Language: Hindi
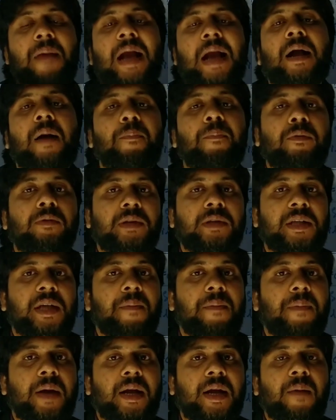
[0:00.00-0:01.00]
बैकअप होती
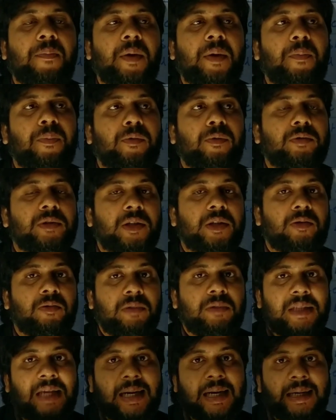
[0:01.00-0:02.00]
है बैकअप की प्रोसेस
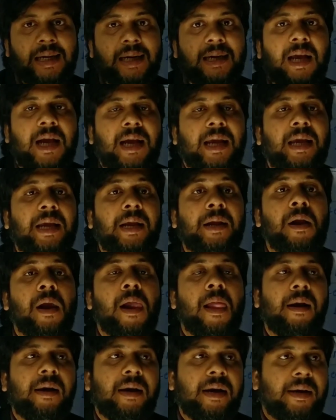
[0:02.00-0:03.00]
होती है डेटा की
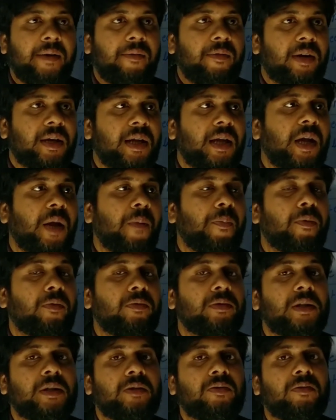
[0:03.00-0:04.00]
नेटवर्किंग की
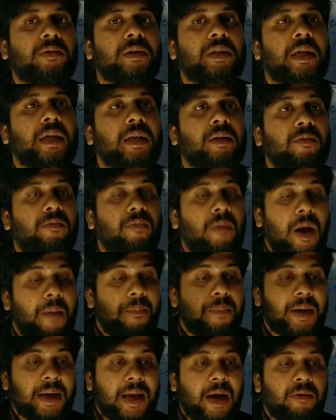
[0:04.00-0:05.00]
प्रोसेस होती है तो
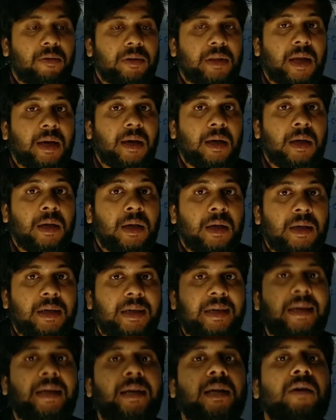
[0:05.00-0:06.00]
वहाँ पे क्या होता है ना
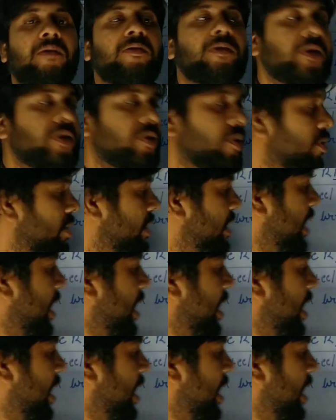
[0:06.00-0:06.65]
डेटा को स्टोर